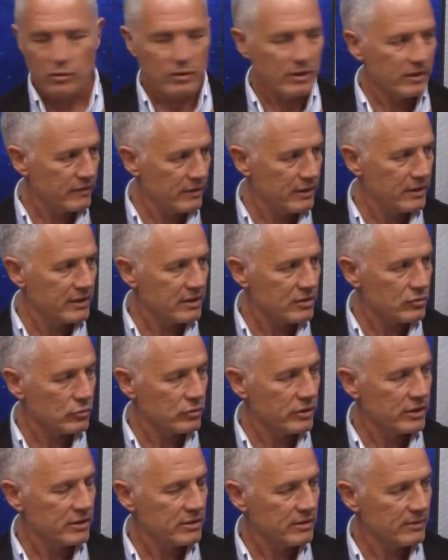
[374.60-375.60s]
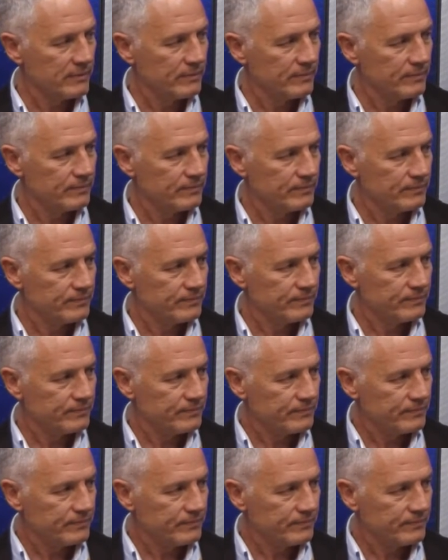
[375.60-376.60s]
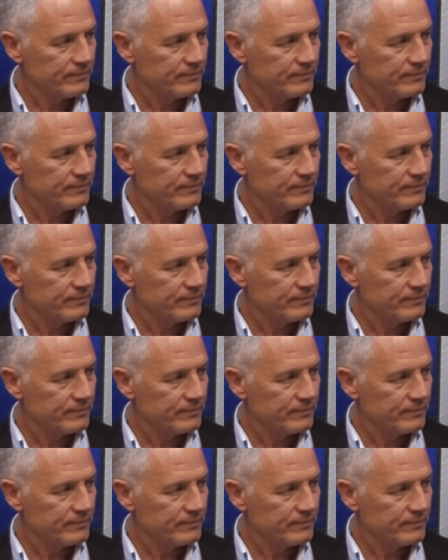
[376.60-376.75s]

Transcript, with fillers: hacer en Asturias. Yo creo que